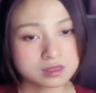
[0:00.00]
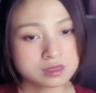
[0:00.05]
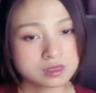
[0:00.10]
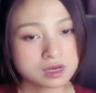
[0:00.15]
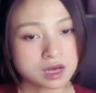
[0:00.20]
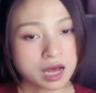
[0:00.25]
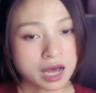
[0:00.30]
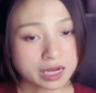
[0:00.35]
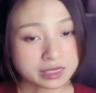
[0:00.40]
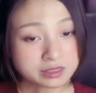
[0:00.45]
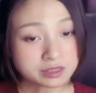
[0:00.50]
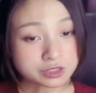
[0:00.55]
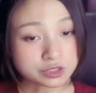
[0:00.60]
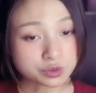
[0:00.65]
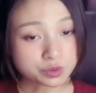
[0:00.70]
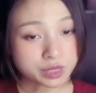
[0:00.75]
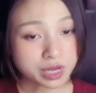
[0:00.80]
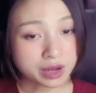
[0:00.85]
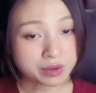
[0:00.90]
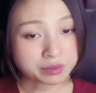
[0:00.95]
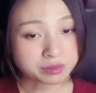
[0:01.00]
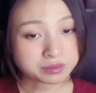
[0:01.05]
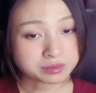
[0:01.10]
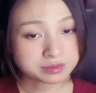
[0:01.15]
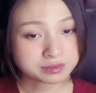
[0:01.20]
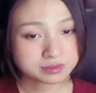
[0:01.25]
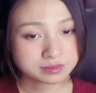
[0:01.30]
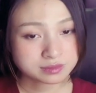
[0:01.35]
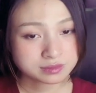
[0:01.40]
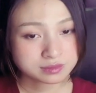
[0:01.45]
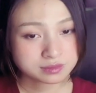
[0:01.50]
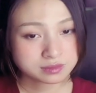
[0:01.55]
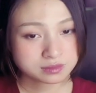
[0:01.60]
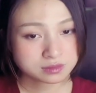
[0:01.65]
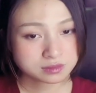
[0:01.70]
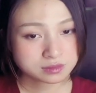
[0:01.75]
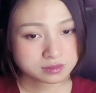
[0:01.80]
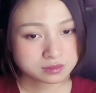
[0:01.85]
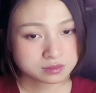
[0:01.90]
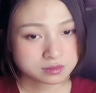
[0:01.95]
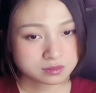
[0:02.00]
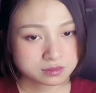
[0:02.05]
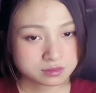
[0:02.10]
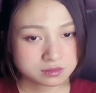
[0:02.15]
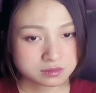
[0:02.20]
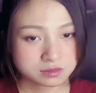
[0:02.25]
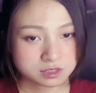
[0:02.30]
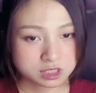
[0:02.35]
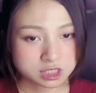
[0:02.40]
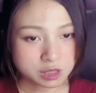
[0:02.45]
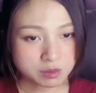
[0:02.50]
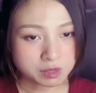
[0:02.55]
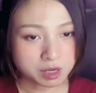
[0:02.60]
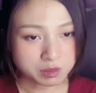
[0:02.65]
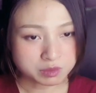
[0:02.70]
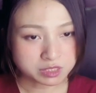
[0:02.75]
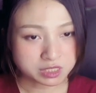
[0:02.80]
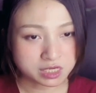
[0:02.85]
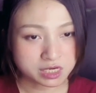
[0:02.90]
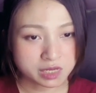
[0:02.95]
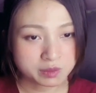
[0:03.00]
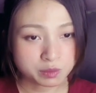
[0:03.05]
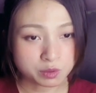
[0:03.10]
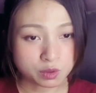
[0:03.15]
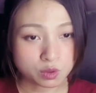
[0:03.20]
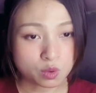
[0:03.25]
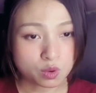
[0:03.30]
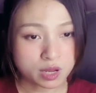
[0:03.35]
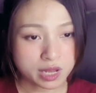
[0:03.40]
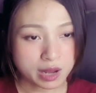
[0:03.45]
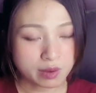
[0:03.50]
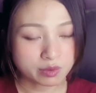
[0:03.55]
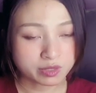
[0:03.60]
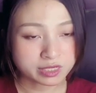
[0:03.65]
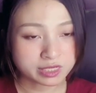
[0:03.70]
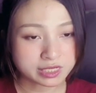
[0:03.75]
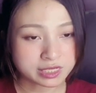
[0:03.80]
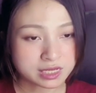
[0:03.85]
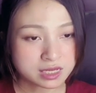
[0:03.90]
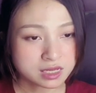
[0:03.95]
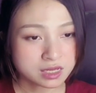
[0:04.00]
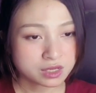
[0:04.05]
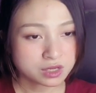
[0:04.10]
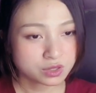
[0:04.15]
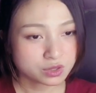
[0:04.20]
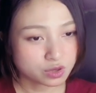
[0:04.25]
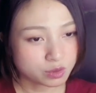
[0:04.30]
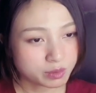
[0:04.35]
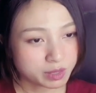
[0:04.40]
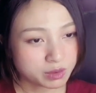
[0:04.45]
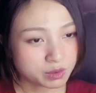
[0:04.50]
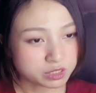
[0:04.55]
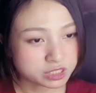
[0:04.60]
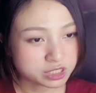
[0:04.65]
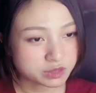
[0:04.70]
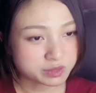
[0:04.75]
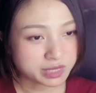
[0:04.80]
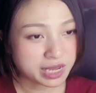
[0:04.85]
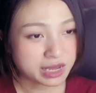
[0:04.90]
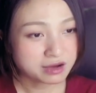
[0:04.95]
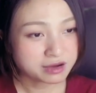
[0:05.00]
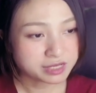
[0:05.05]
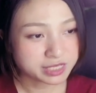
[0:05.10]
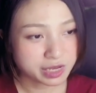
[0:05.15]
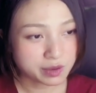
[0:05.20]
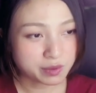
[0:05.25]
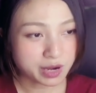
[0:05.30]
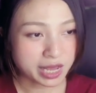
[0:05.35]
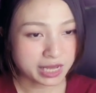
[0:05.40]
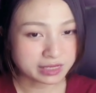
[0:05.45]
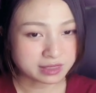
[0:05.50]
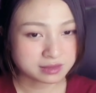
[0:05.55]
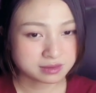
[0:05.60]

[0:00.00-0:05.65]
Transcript: hắn ở chỗ nào trong lòng dâng lên một cỗ ngạo khí đôi mắt của triệu nhã hơi nheo lại